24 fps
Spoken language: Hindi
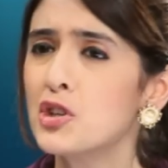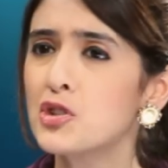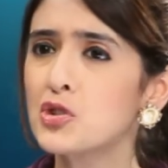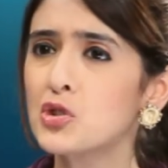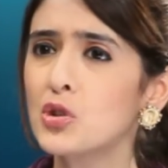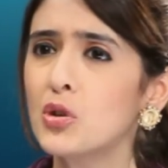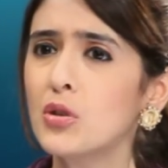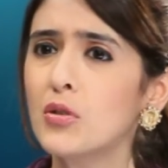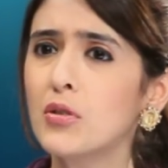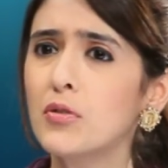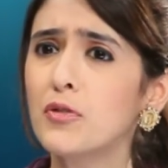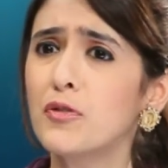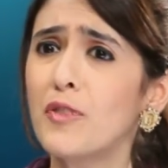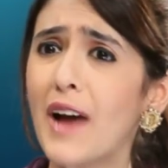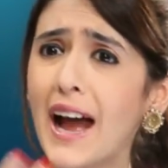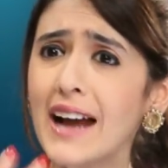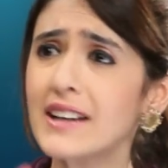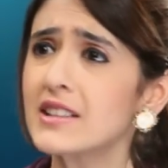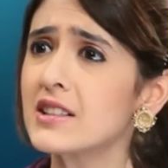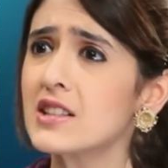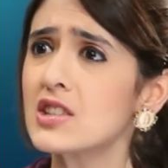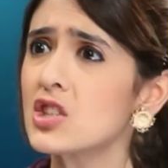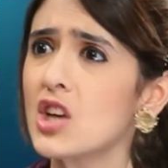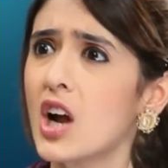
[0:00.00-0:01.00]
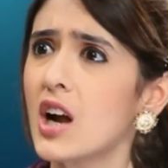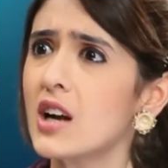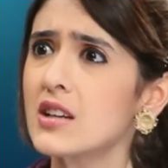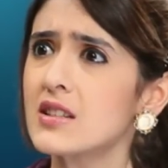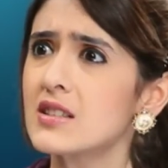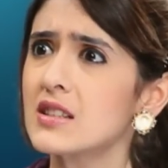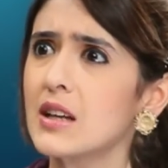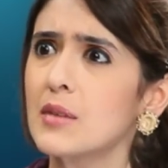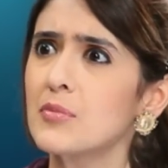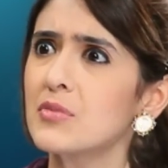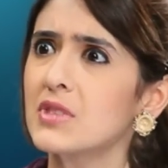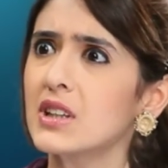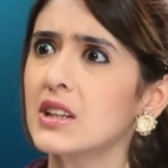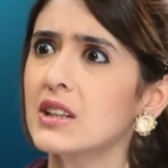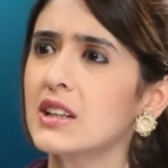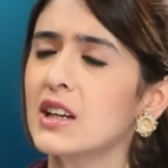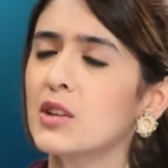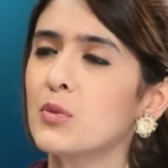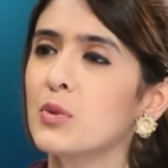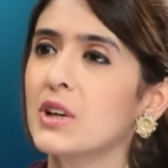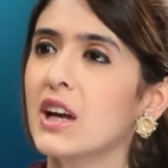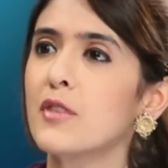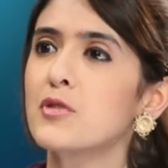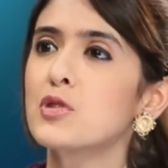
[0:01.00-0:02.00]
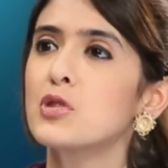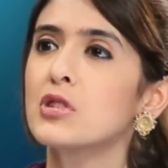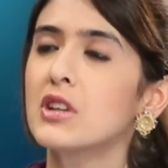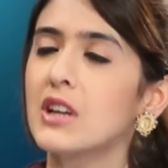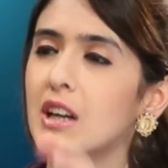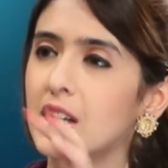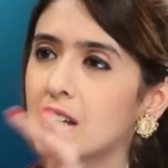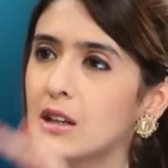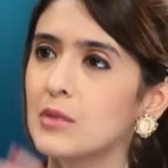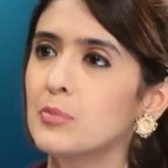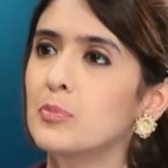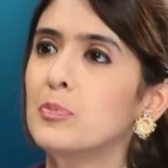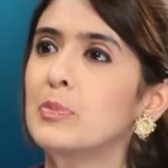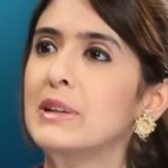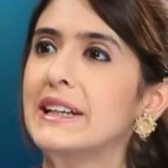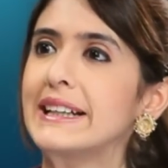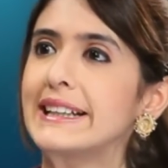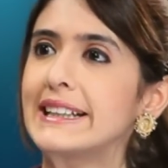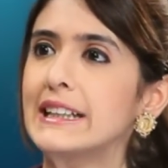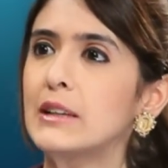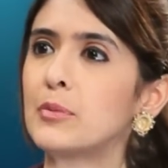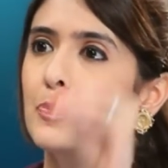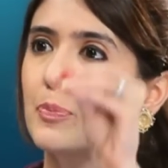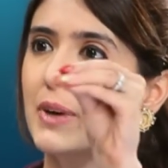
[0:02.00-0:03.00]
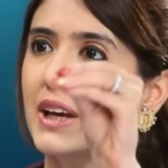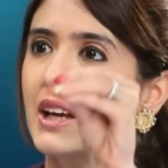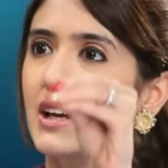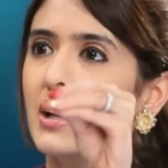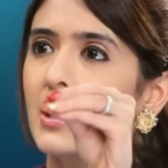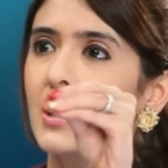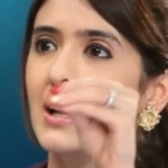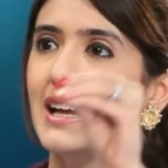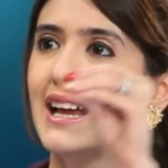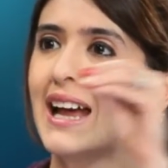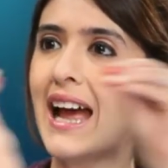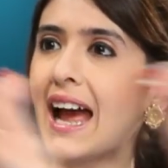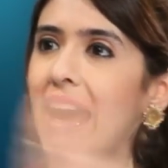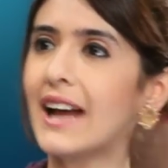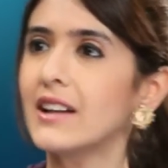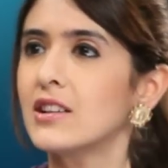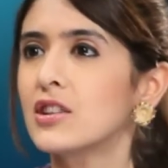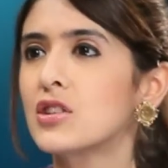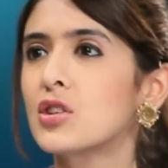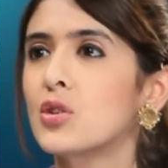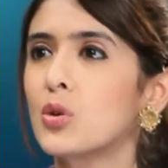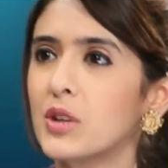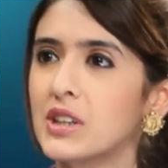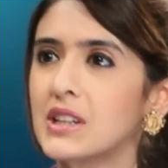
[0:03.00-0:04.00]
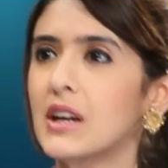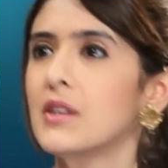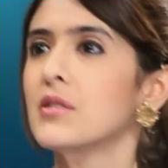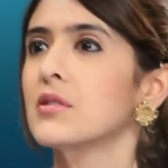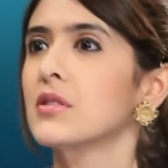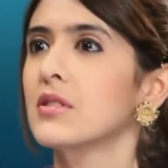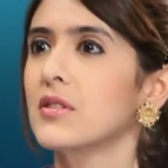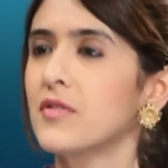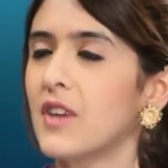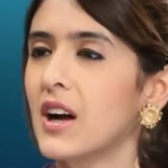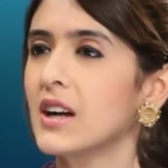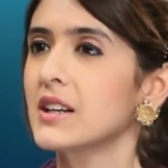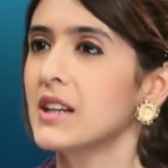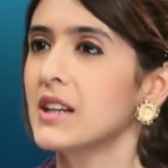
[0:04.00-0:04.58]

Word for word: सो फैट इज नॉट समथिंग दैट वी हैव टू कम्प्लीटली पिक एंड थ्रो इट आउट ऑफ आवर